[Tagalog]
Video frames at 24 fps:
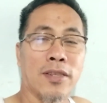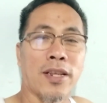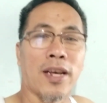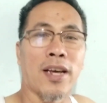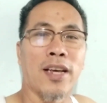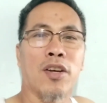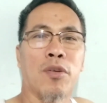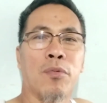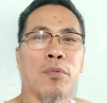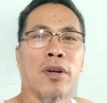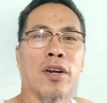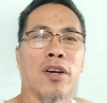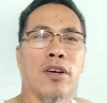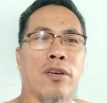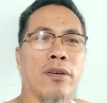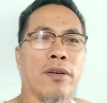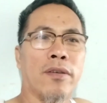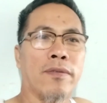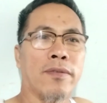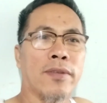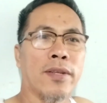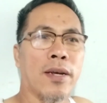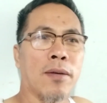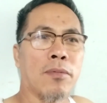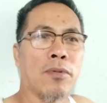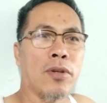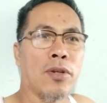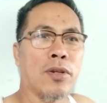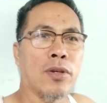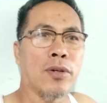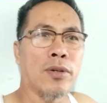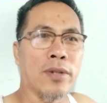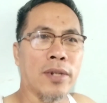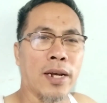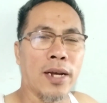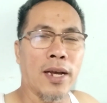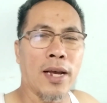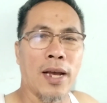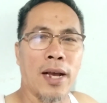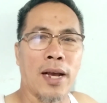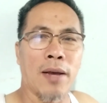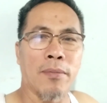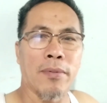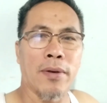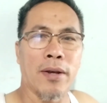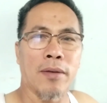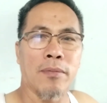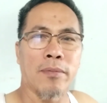Tayong mga OFW,
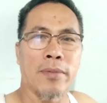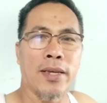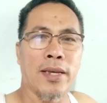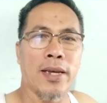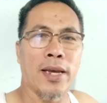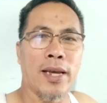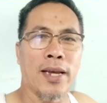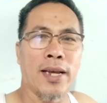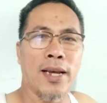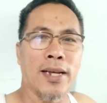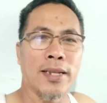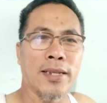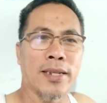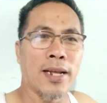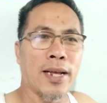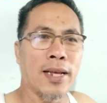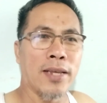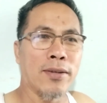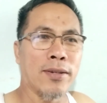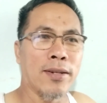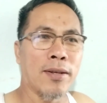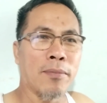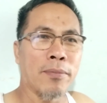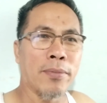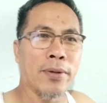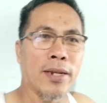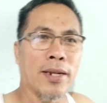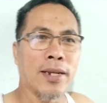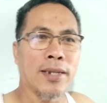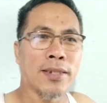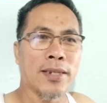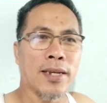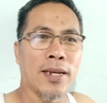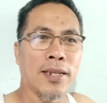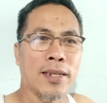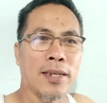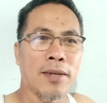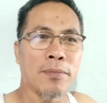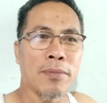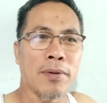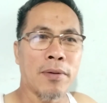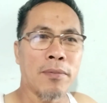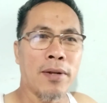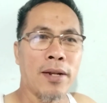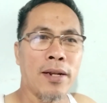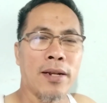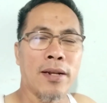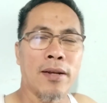nakakapagbigay nga tayo ng pera sa ating
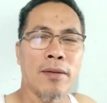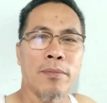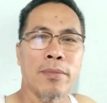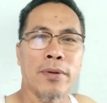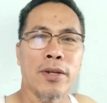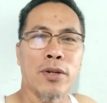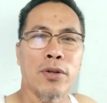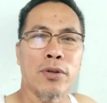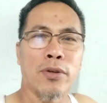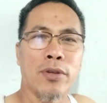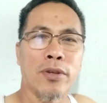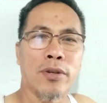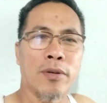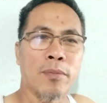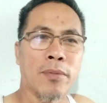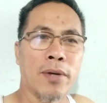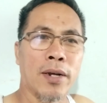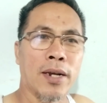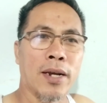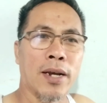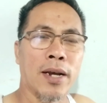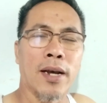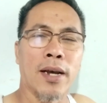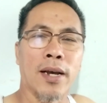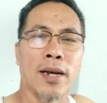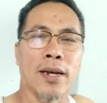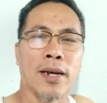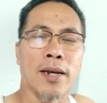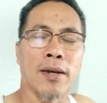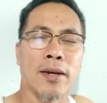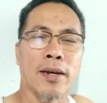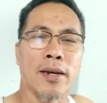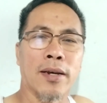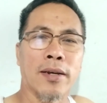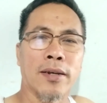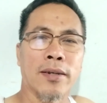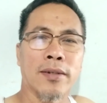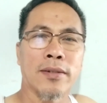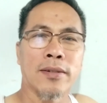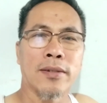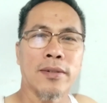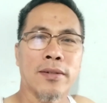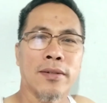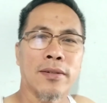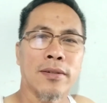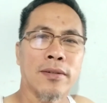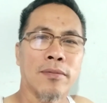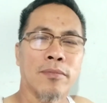pamilya pero yung mga
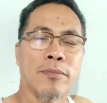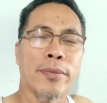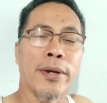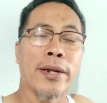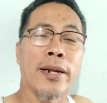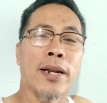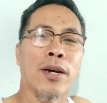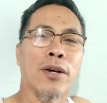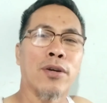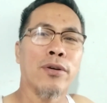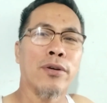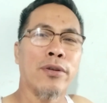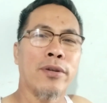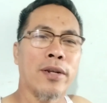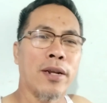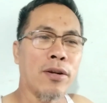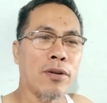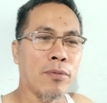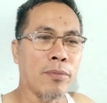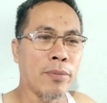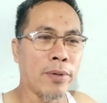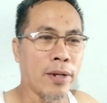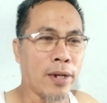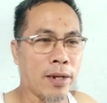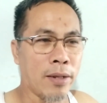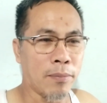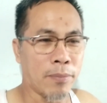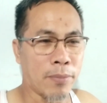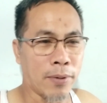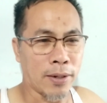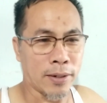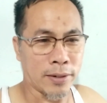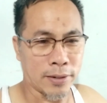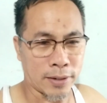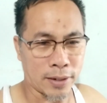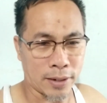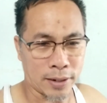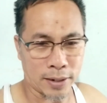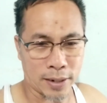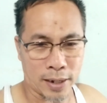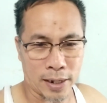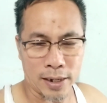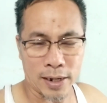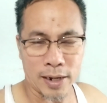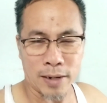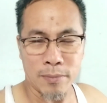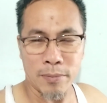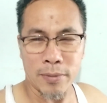panahon na lumilipas na
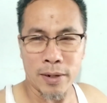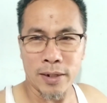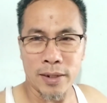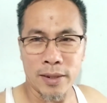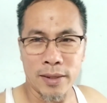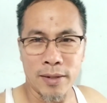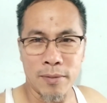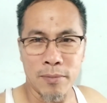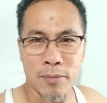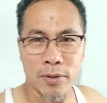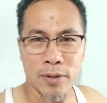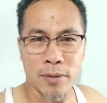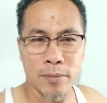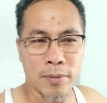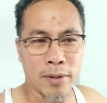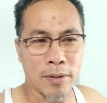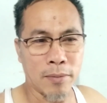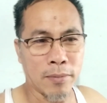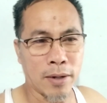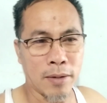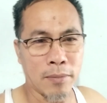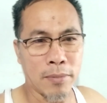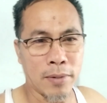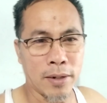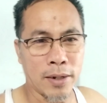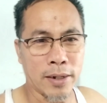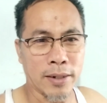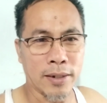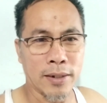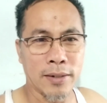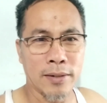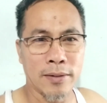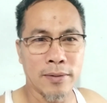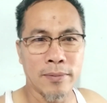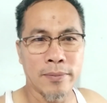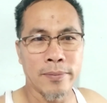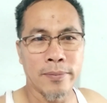kailanman hindi mo na may babalik.